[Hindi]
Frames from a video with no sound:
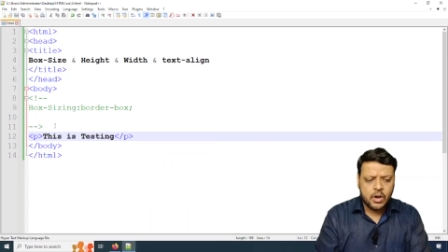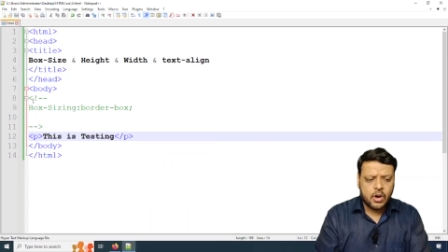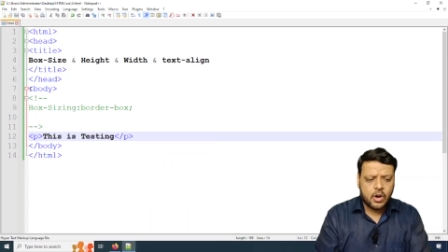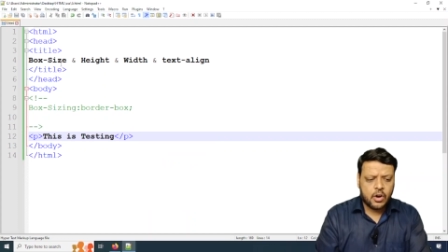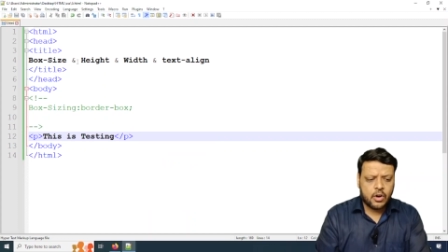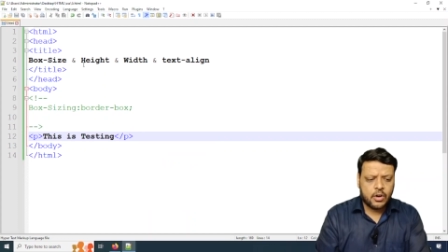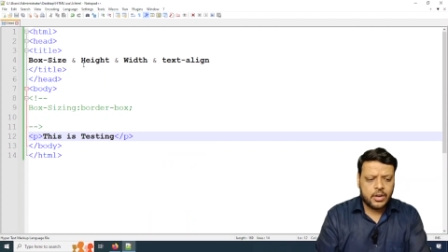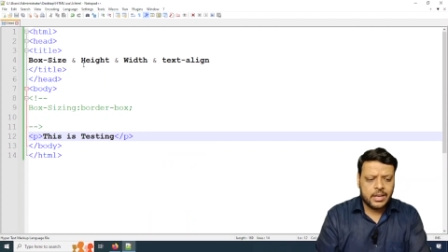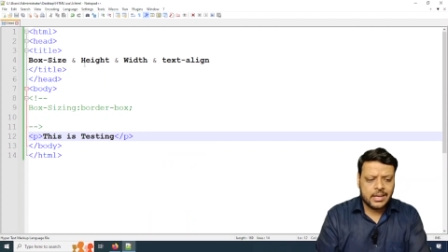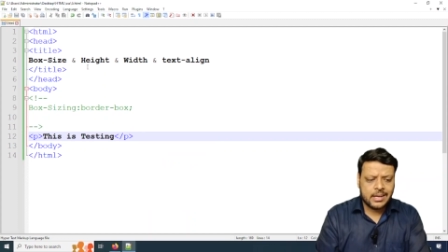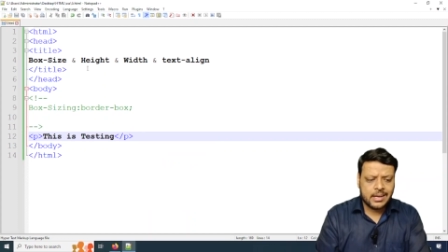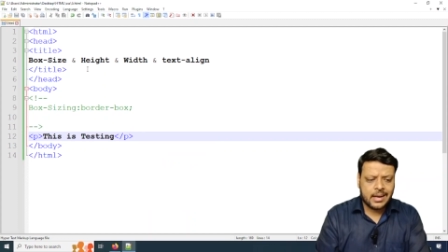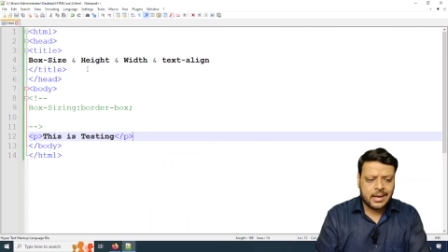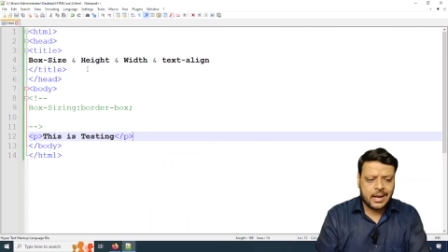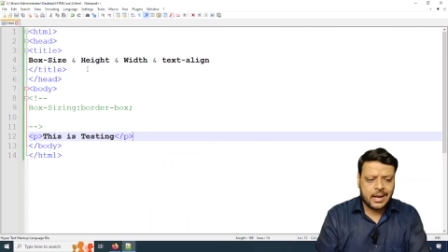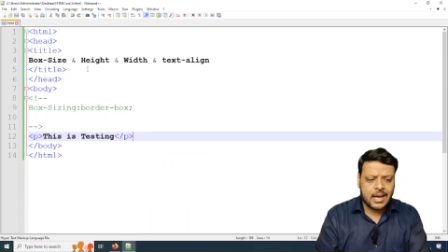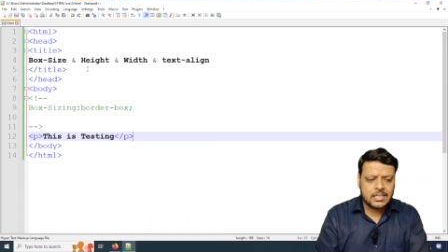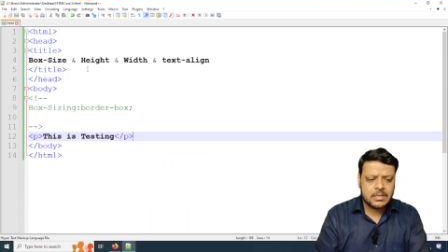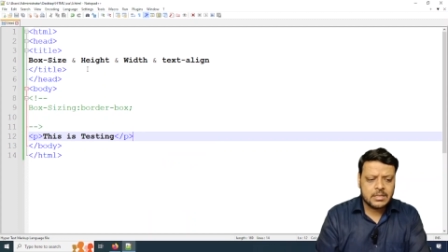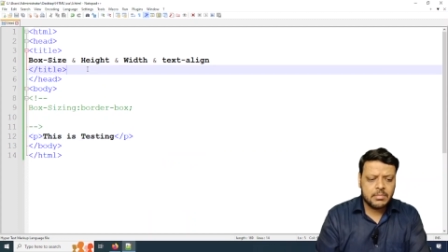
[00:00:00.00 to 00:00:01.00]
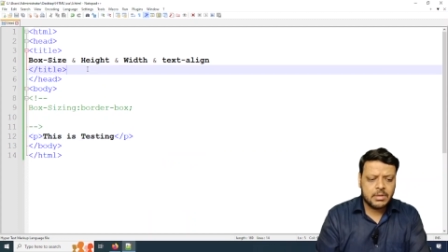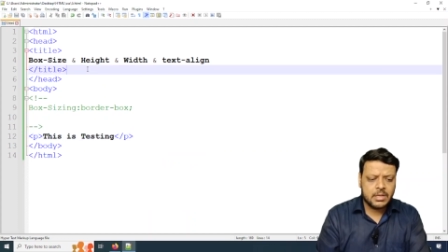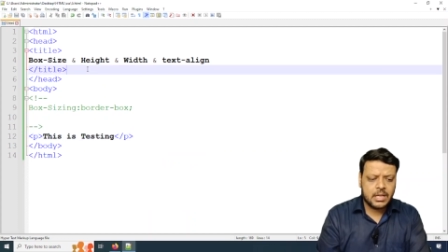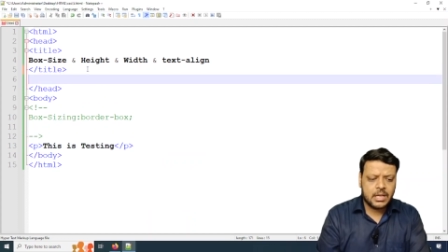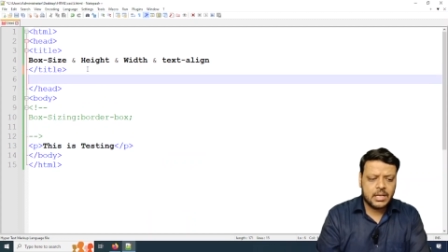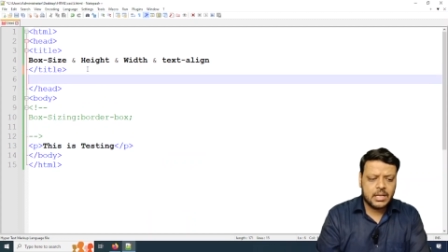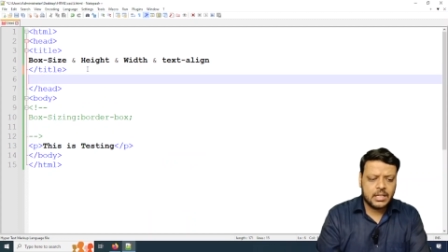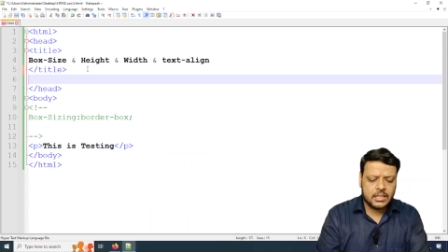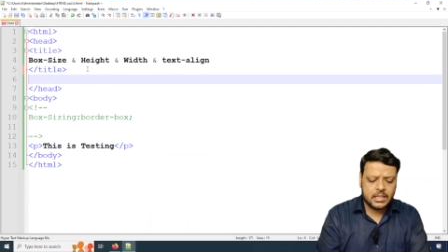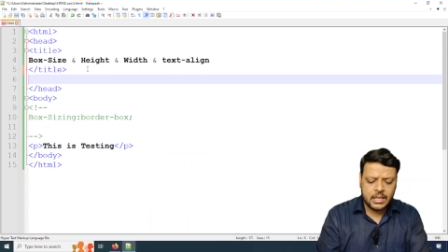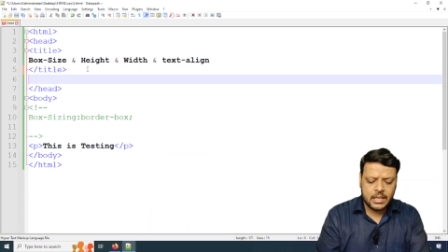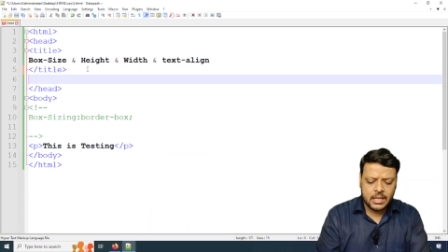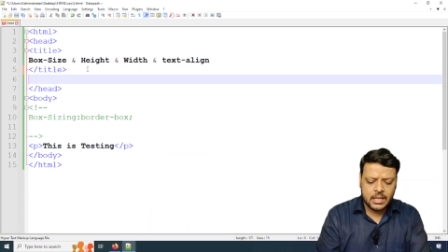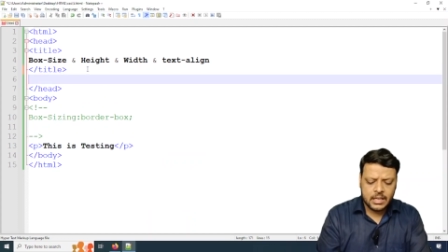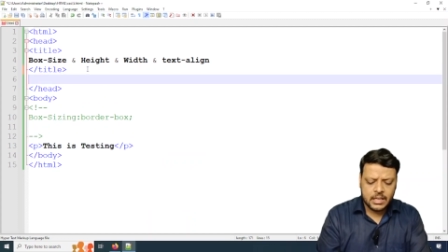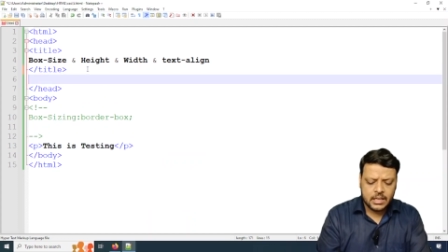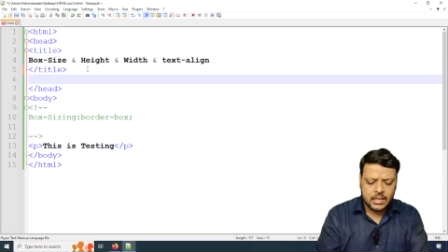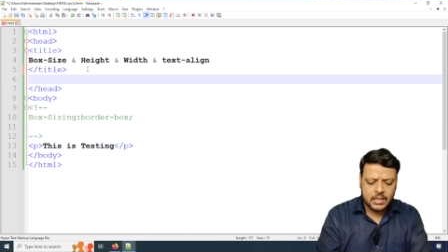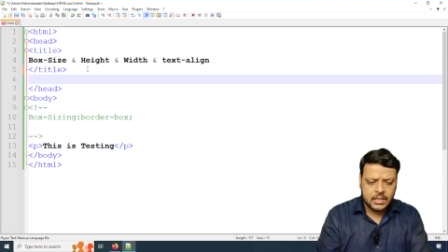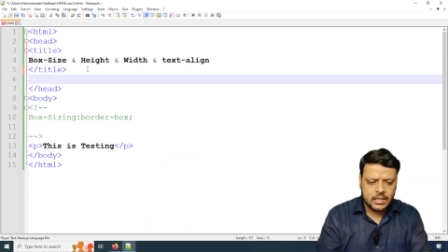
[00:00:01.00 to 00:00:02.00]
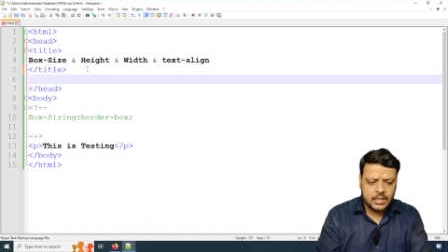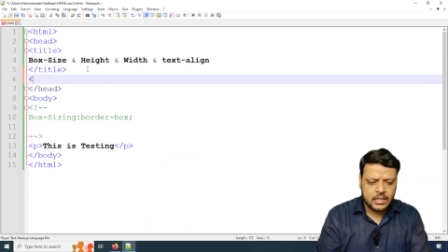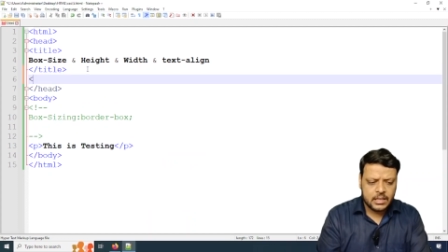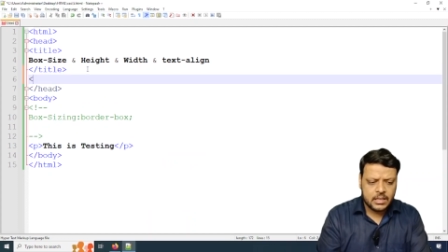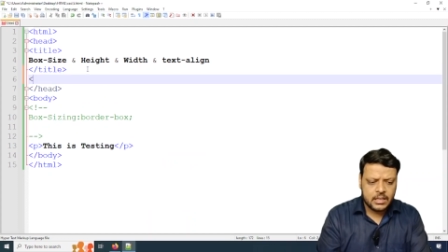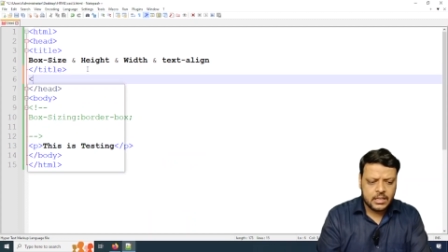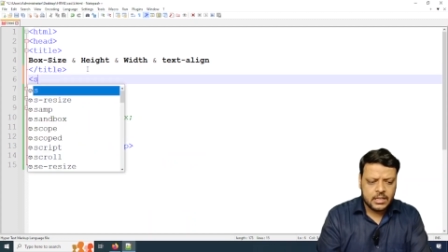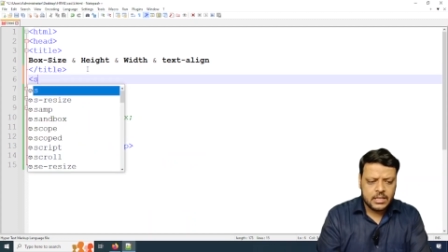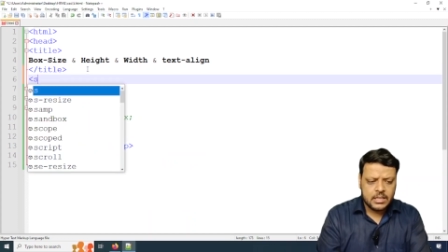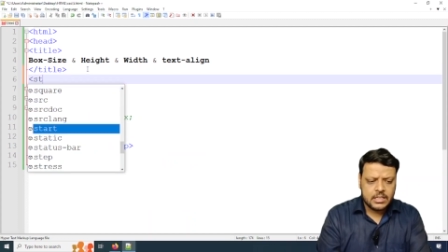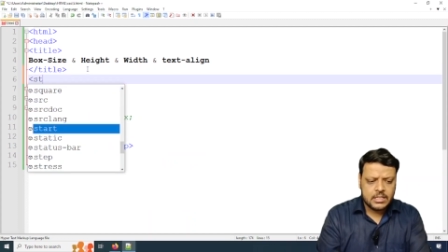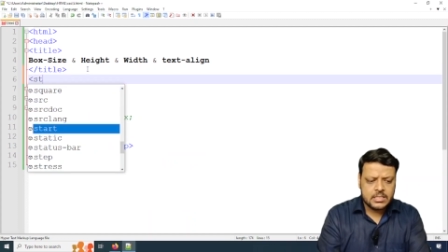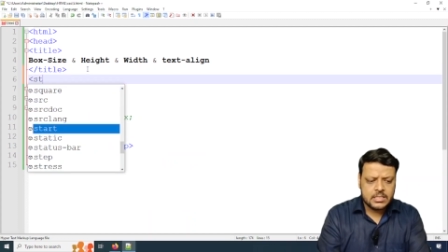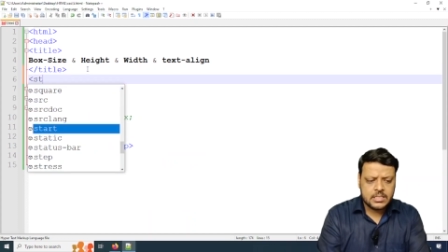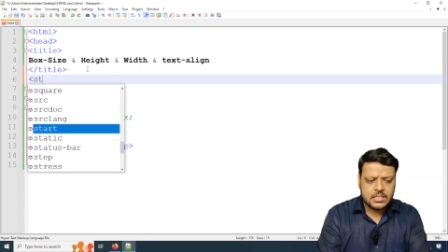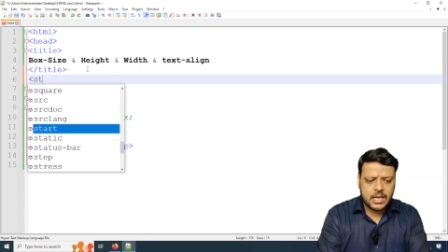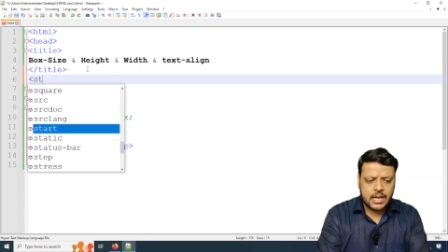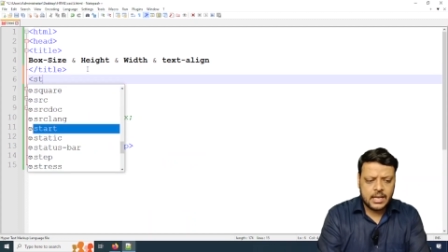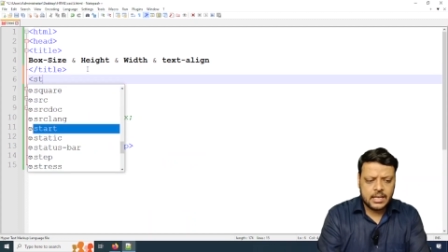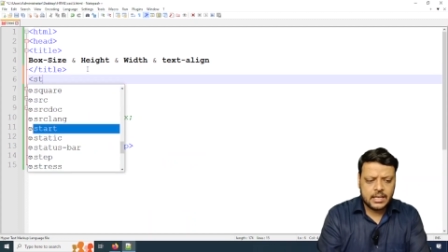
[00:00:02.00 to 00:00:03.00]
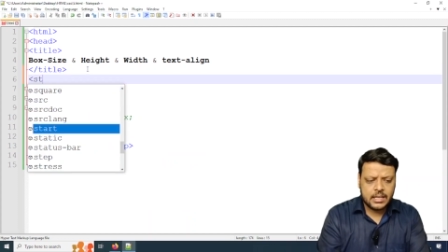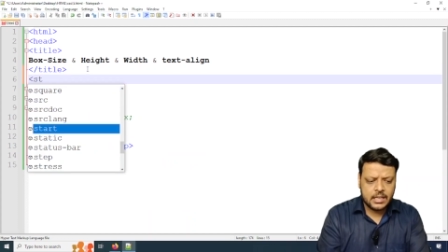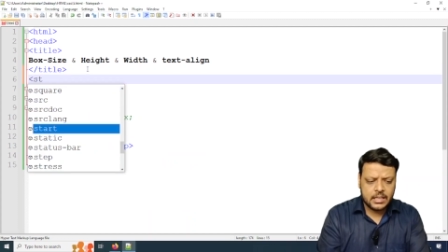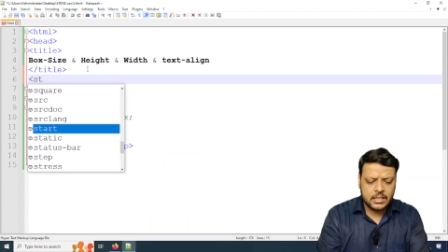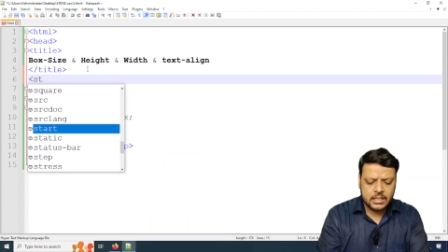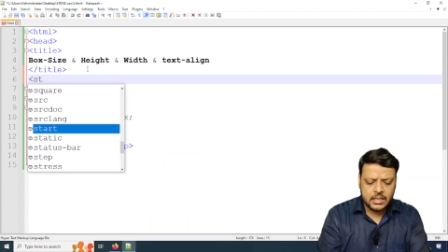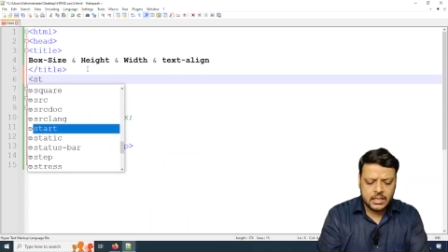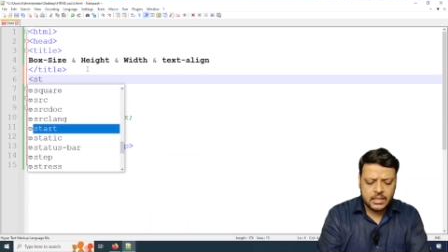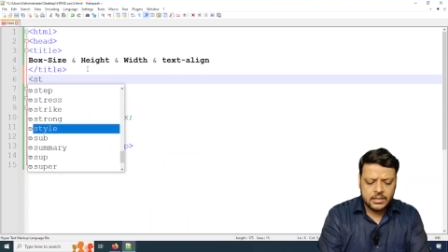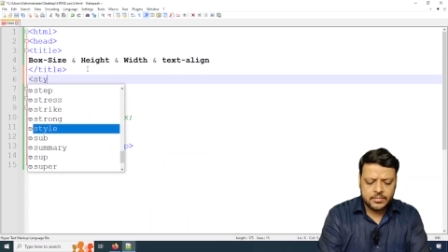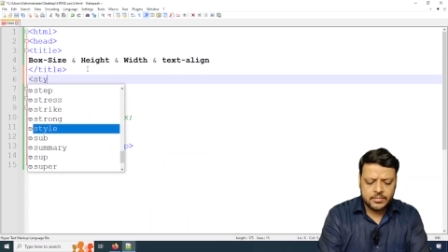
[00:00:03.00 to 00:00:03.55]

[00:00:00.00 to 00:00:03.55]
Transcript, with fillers: और एक क्लास हम बना लेते हैं स्टाइल के अंदर